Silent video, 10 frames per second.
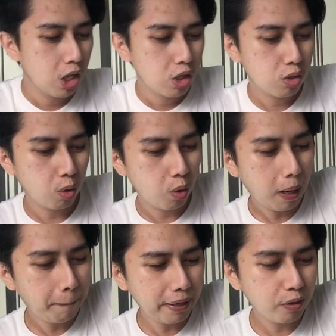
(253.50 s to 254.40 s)
So
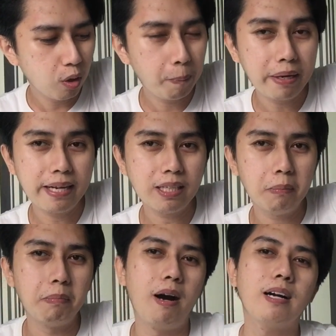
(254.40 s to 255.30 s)
upon opening the
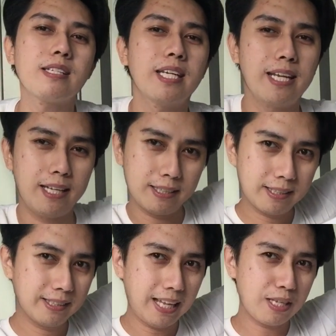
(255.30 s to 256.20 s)
box, ayan
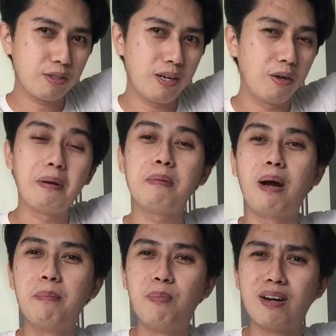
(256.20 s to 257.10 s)
tinaas ko lang kung ano,
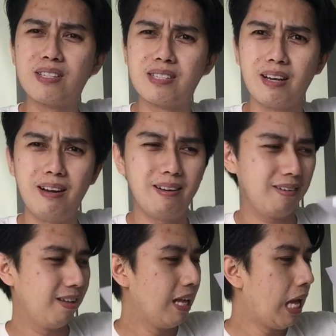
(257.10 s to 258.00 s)
baka bumagsak.
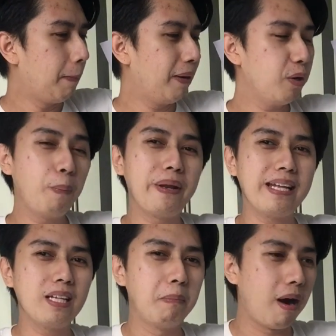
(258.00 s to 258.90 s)
Upon
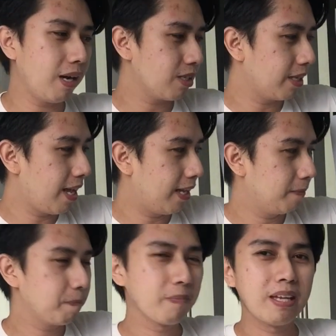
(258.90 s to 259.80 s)
opening the box,
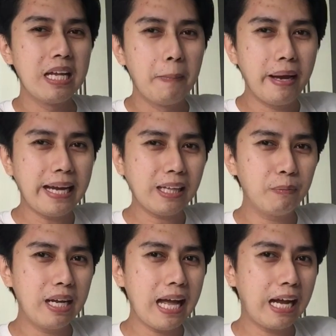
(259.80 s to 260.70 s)
ayan, makikita mo
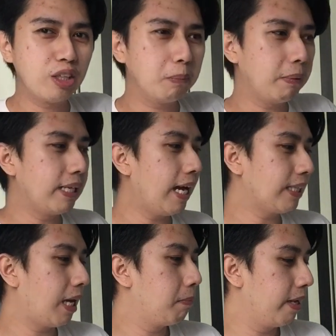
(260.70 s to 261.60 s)
na kagad yung
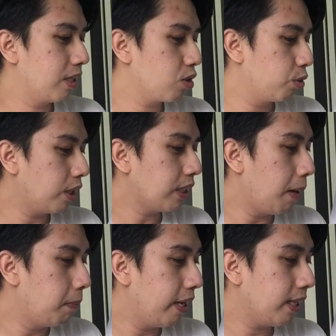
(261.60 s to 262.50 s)
pinaka-tablet. So, the
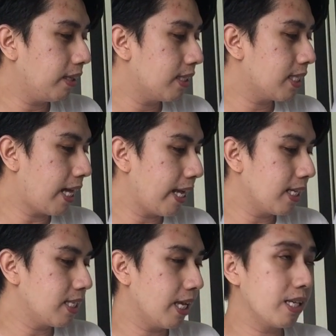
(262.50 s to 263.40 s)
tablet
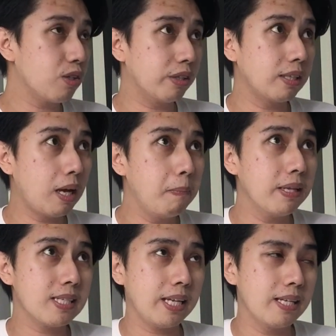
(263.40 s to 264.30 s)
size is, or the tablet
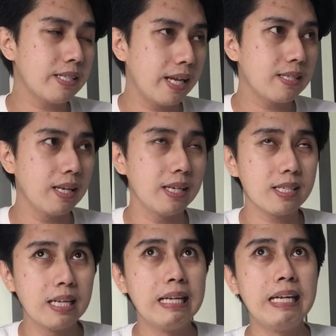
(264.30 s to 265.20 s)
skin size
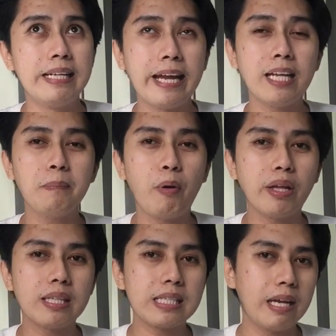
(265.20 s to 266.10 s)
is
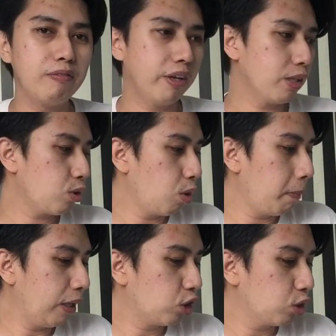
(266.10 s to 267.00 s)
9.7. So,
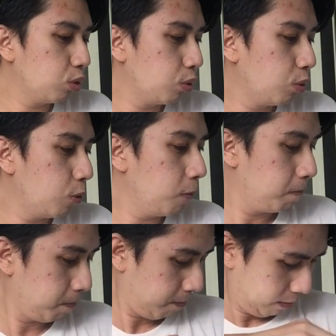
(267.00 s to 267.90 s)
medyo,
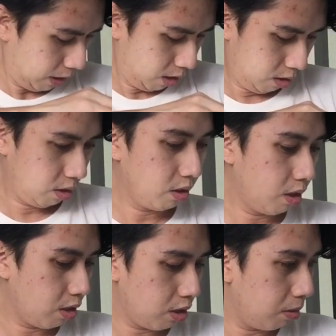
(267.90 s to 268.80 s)
ayan,
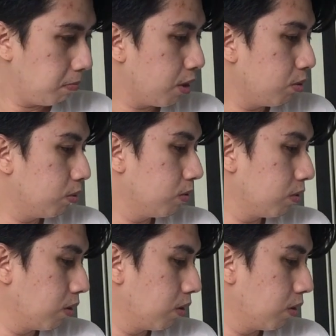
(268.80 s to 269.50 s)
nasan ba yun?